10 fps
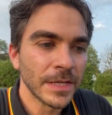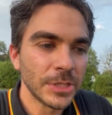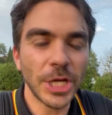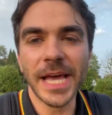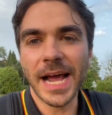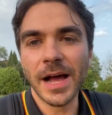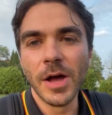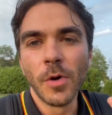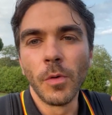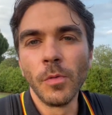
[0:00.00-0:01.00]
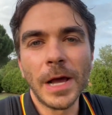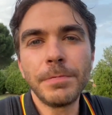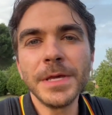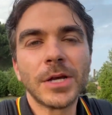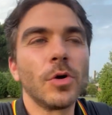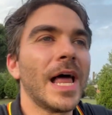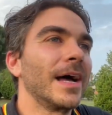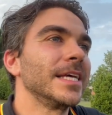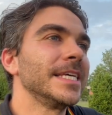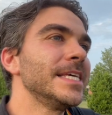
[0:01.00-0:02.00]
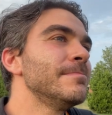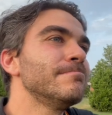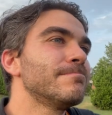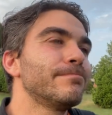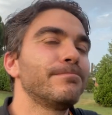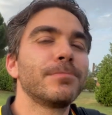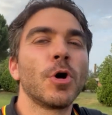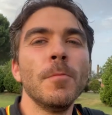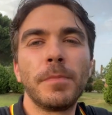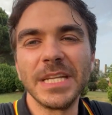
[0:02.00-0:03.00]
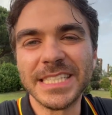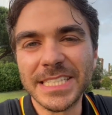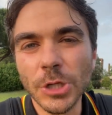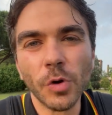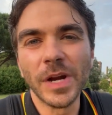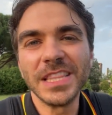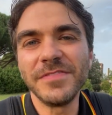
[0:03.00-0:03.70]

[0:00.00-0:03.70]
c'era una piccola incomprensione,